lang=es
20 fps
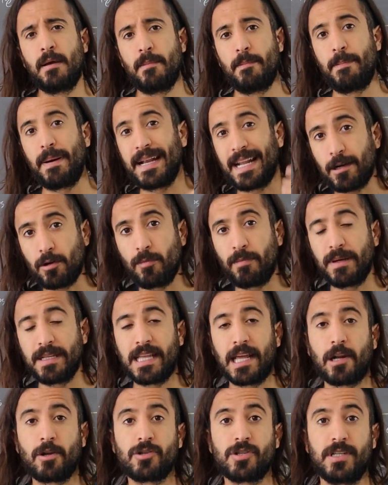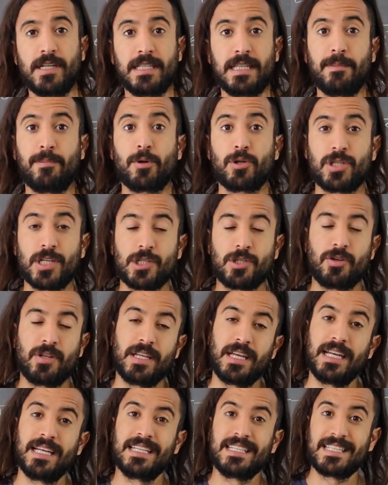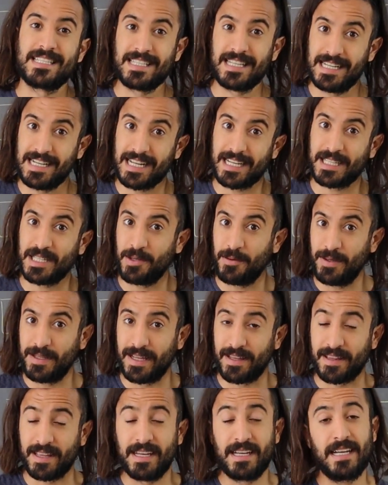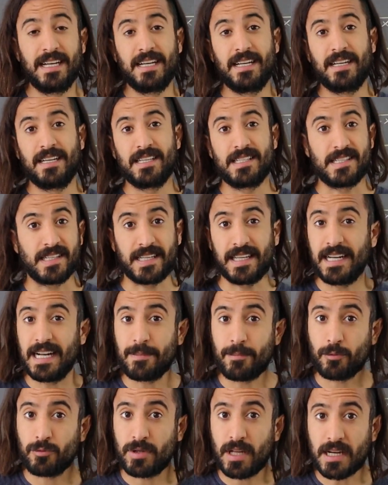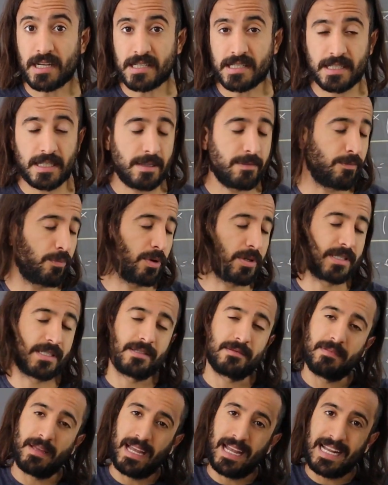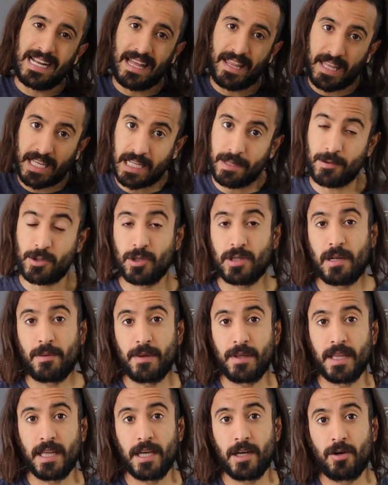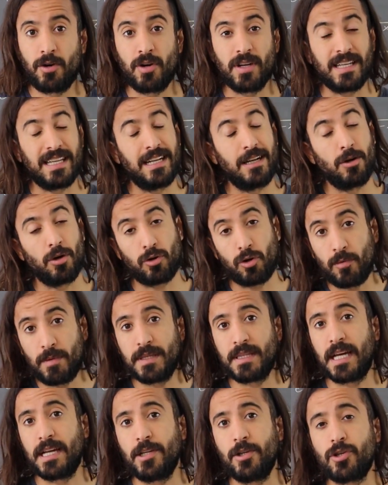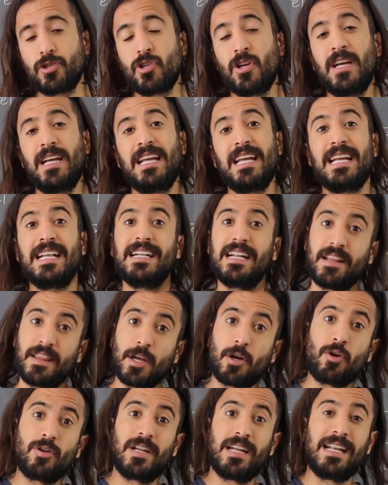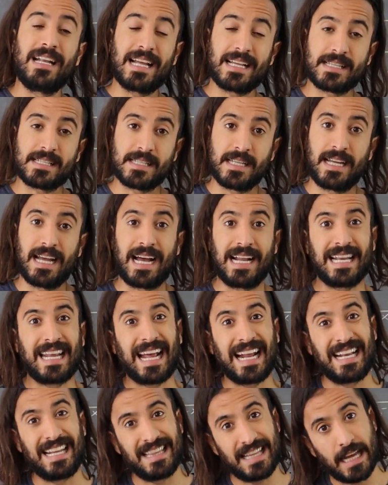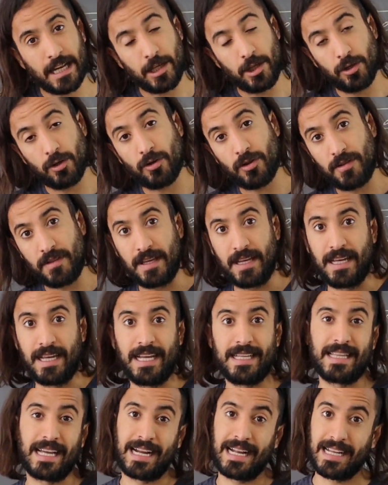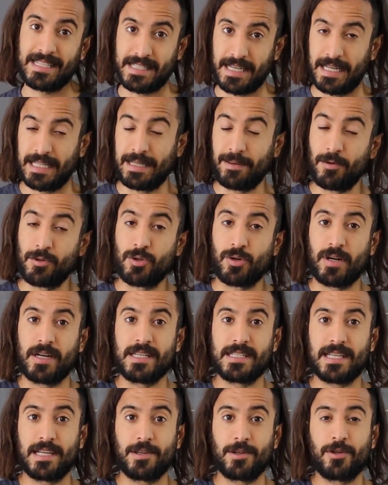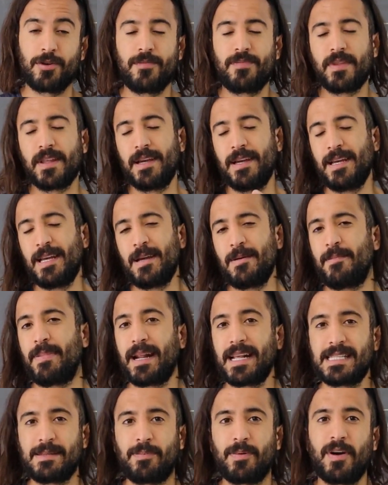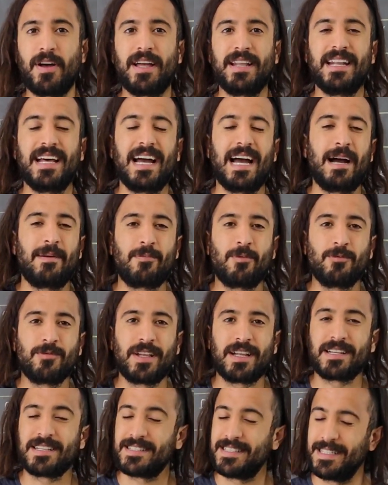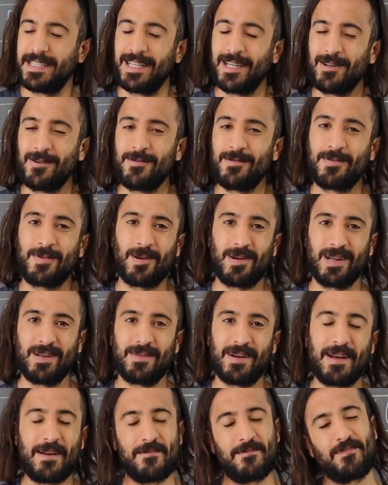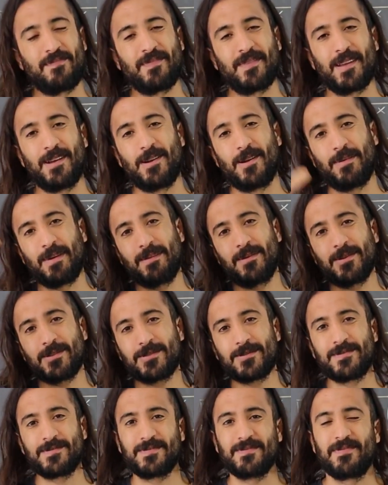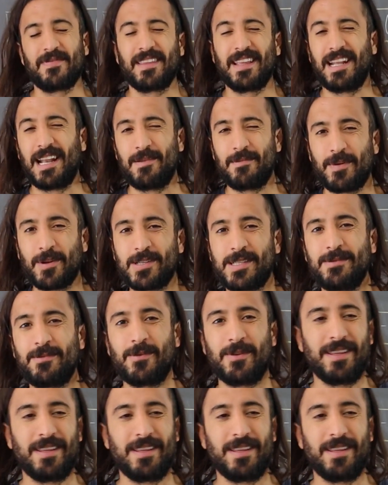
para acompañarlos en este proceso de selectividad. Si quieren apuntarse, pues en la descripción del video y en los comentarios les dejo el enlace al calendario de estas clases que estamos organizando para que se puedan apuntar sin ningún problema. Nos vemos en el próximo